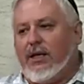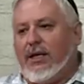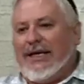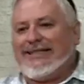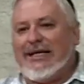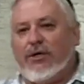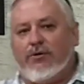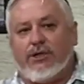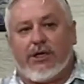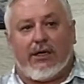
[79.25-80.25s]
это
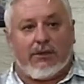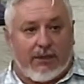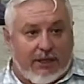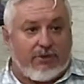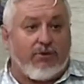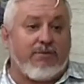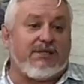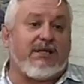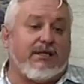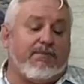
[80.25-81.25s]
люди, к которым,
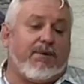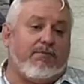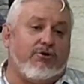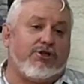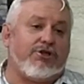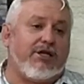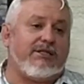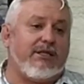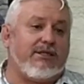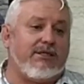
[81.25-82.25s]
кстати, по большей
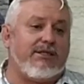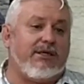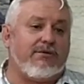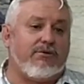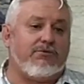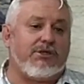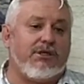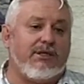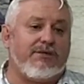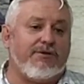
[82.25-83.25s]
части относились, в том
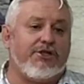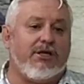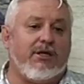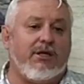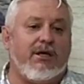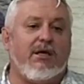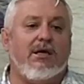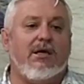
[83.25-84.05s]
числе и священники.